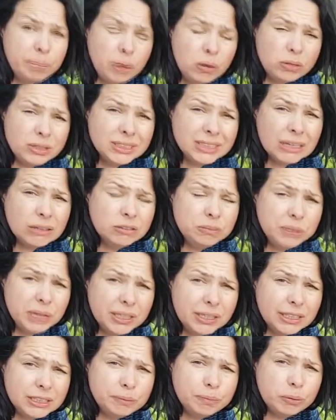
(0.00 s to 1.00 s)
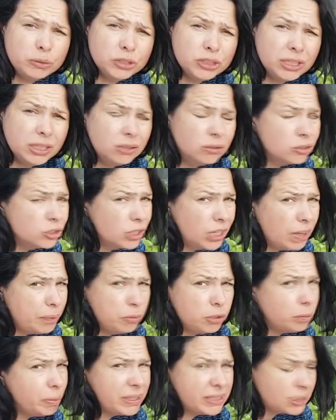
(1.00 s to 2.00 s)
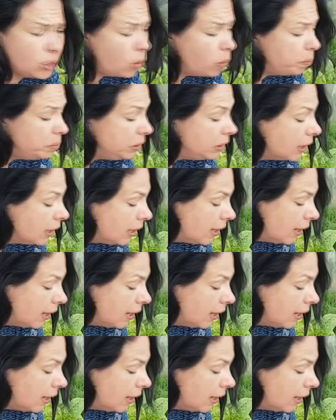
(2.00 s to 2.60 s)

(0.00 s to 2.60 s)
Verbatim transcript: Polska odmiana z polskiego sklepu, chyba z Obi.